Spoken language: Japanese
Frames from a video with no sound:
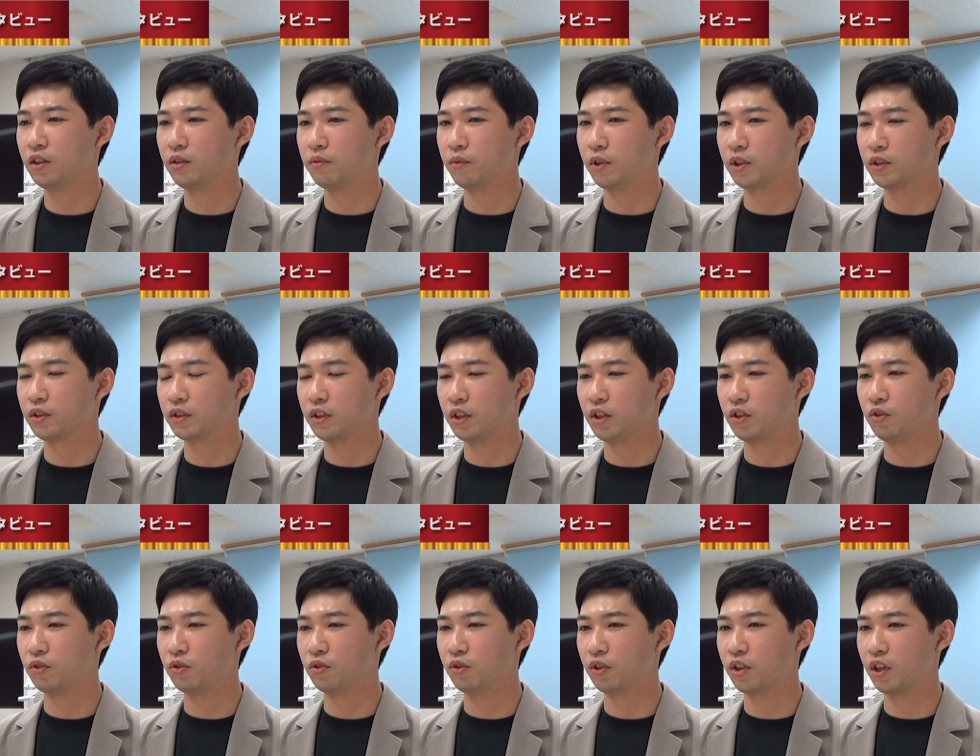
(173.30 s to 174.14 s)
ま
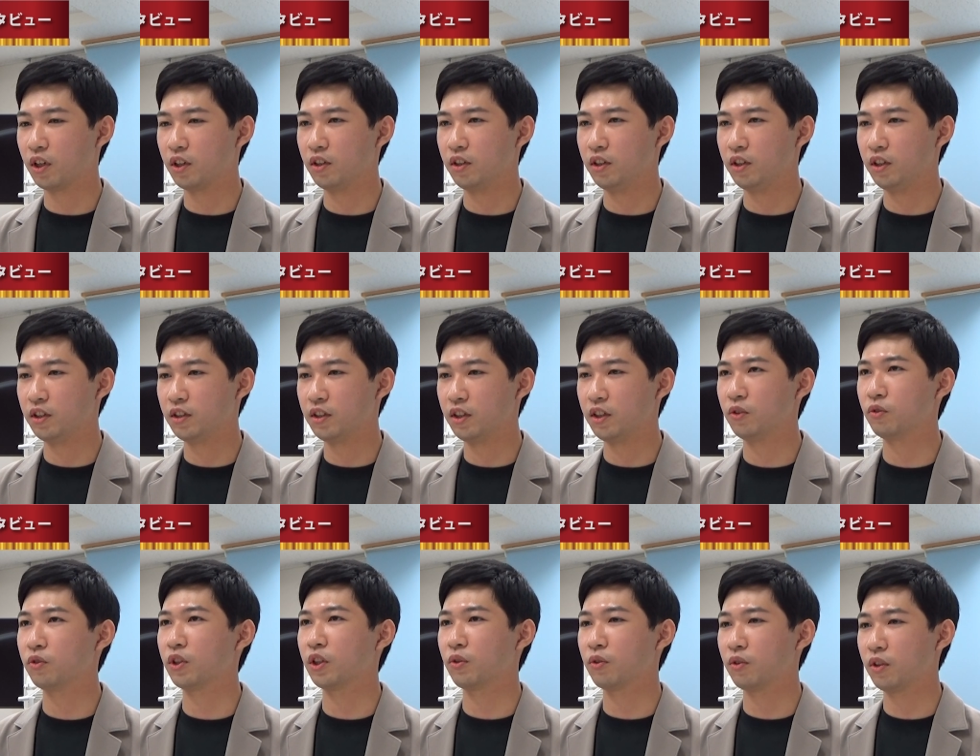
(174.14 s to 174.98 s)
スケジュール管理制
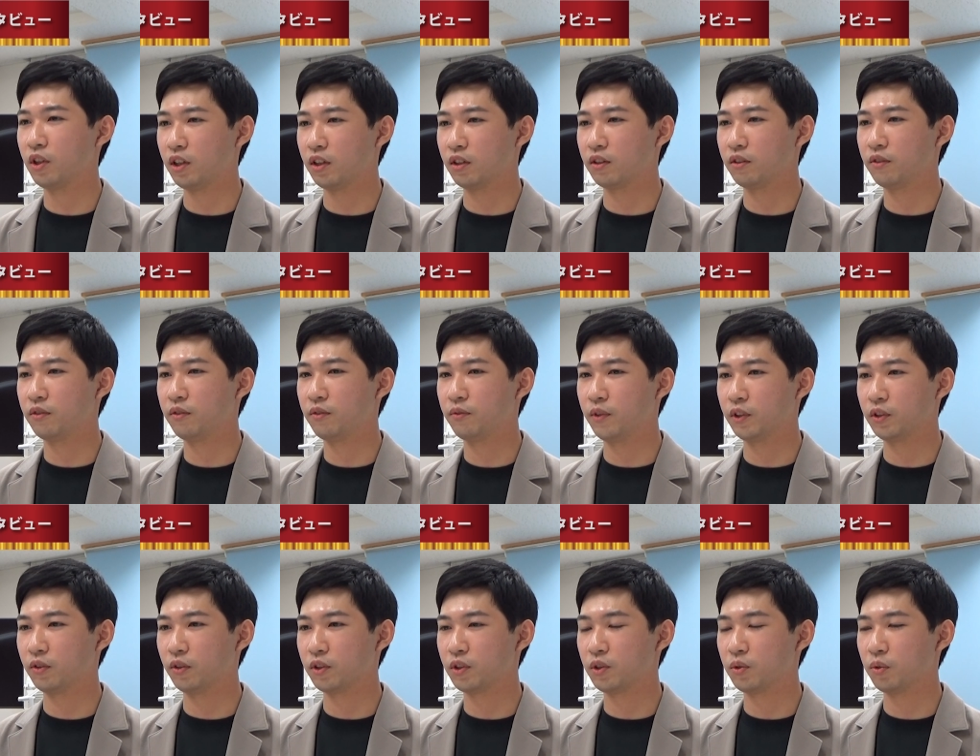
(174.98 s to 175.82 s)
度だとかっ
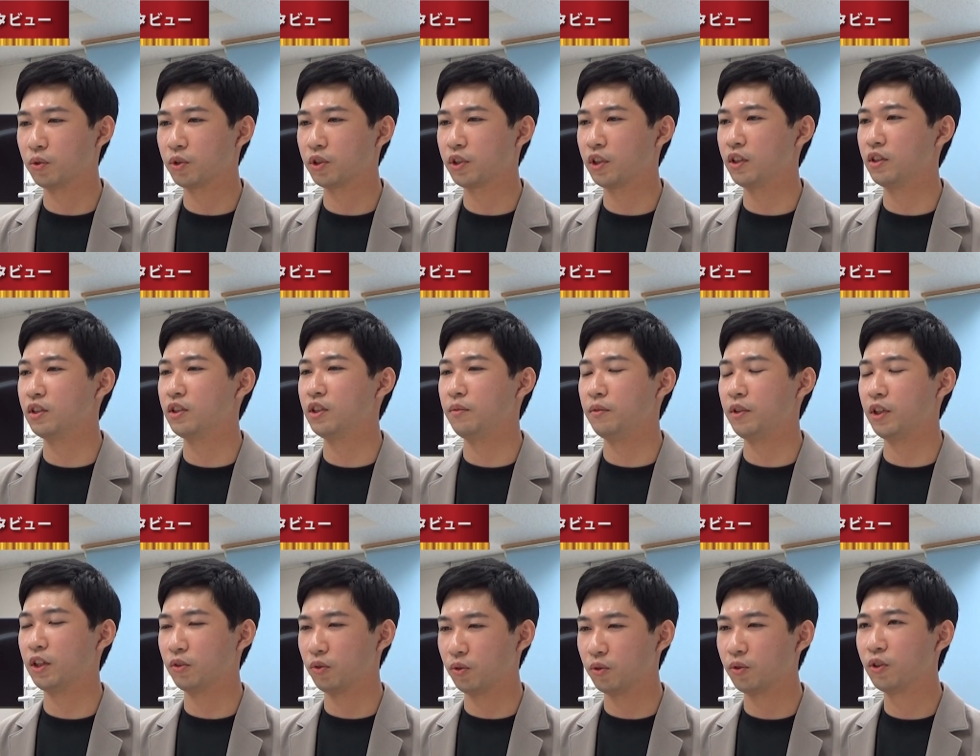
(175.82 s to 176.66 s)
と司法試験ゼミ
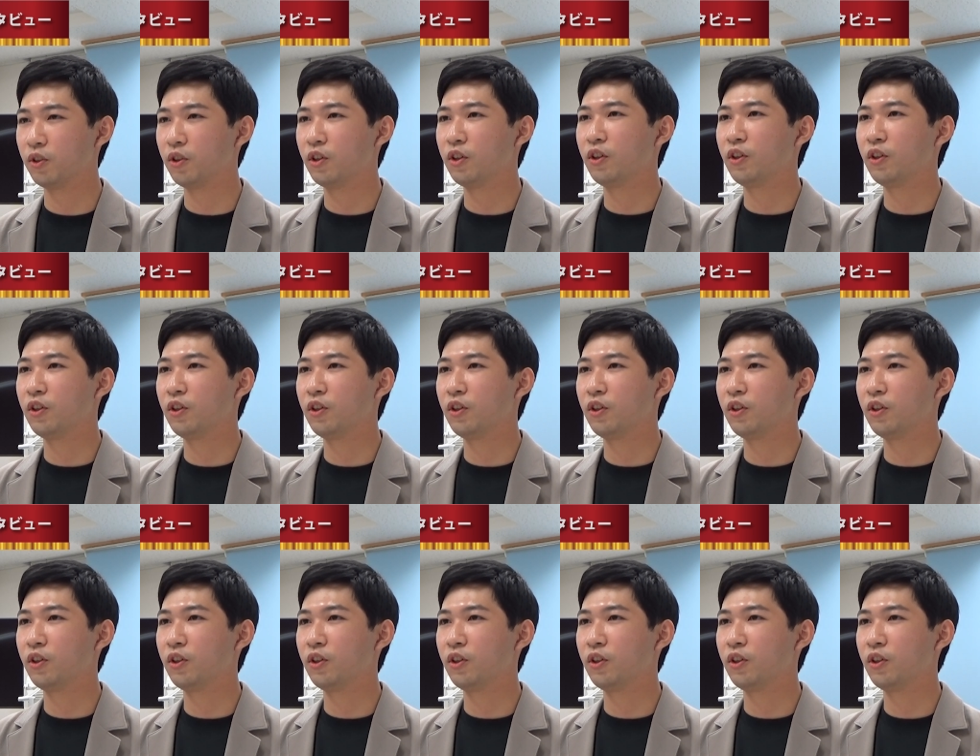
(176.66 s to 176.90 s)
など